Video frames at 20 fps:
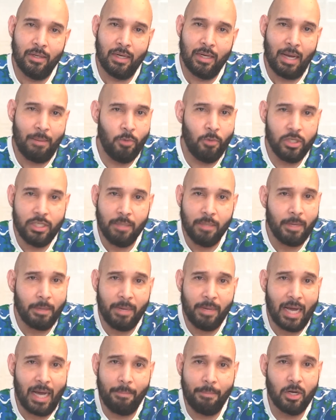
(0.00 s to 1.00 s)
Kamboja
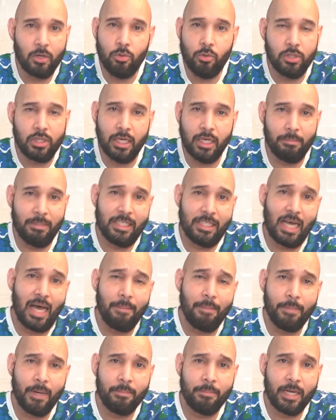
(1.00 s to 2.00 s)
memang gak berkutik, bisa
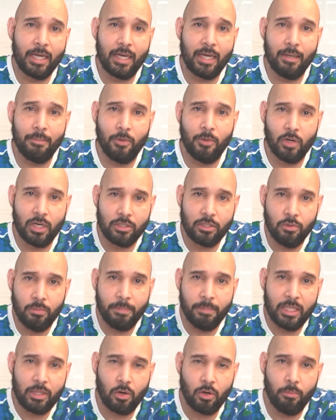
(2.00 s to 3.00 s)
apa mereka? Mau kasih
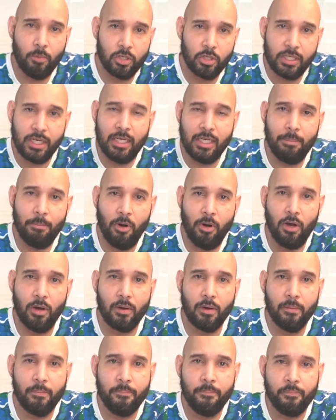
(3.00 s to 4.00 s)
umpan terobosan di
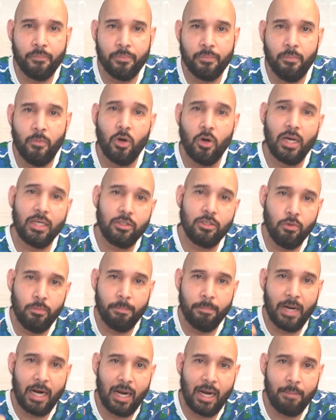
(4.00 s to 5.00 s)
blok, mau kasih
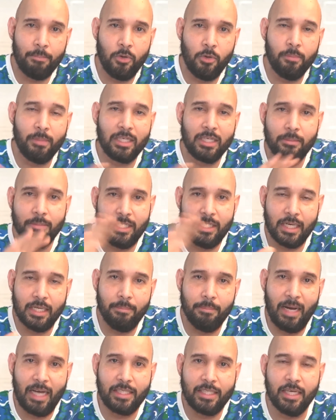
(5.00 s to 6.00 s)
umpan lambung masih bisa
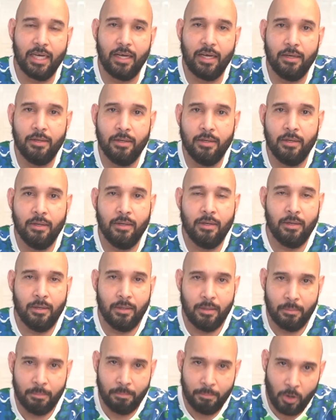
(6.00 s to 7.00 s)
dibaca,
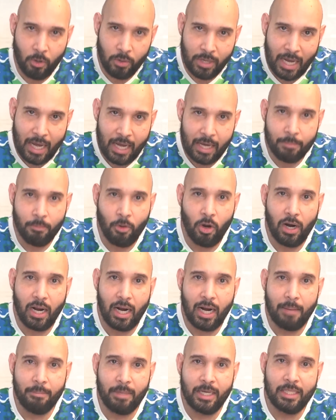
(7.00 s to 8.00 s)
mau nahan bola
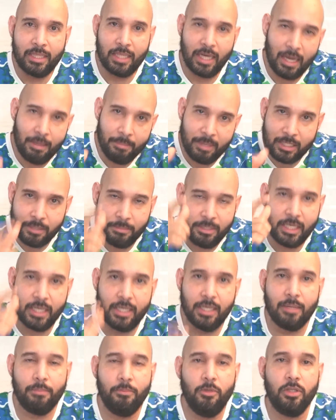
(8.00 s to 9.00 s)
lama di tengah masih bisa
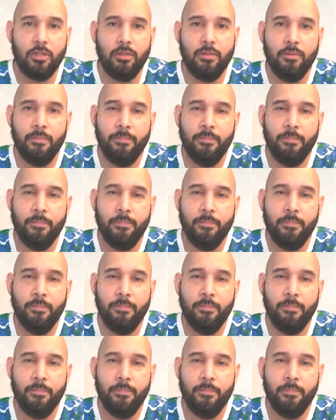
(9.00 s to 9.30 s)
direbut.